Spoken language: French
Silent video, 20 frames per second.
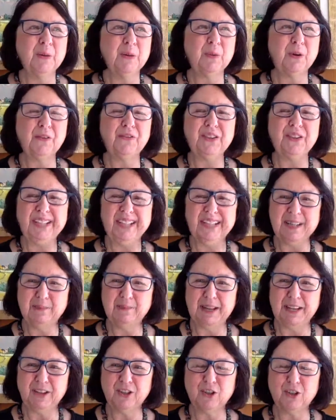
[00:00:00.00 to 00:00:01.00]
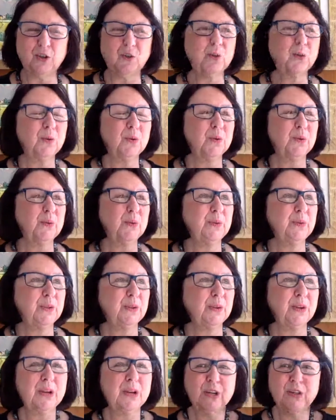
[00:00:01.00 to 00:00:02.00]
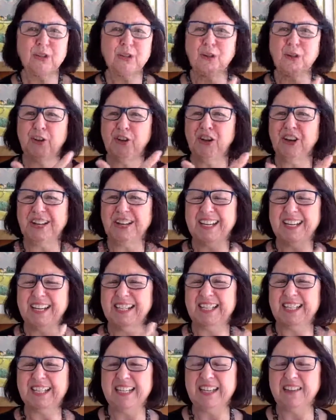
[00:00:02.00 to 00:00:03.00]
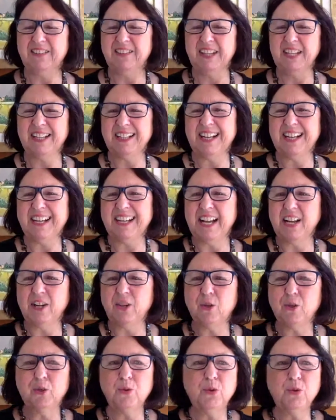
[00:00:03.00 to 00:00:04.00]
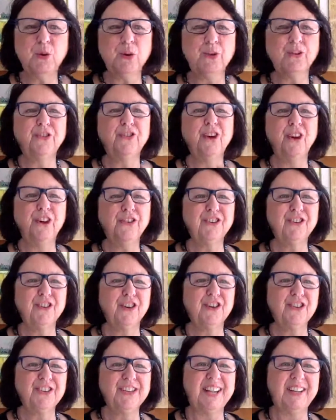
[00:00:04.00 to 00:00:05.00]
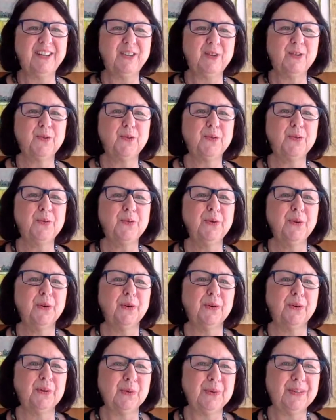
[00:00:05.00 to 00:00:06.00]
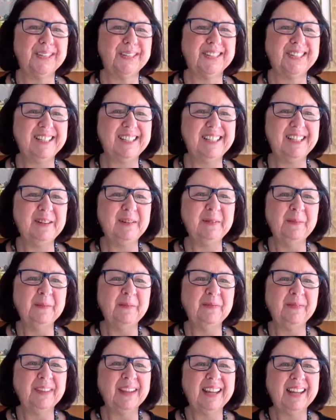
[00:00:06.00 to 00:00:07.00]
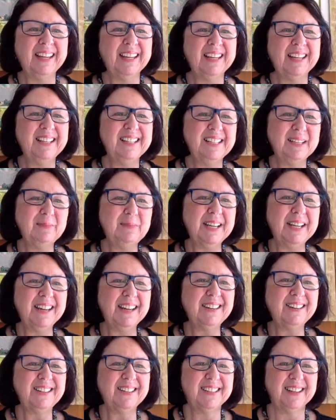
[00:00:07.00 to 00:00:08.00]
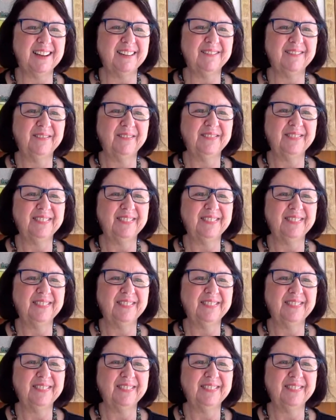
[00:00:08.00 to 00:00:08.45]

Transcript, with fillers: profiter des belles choses, se connecter avec la nature, notre nature aussi. Et c'est bien ça.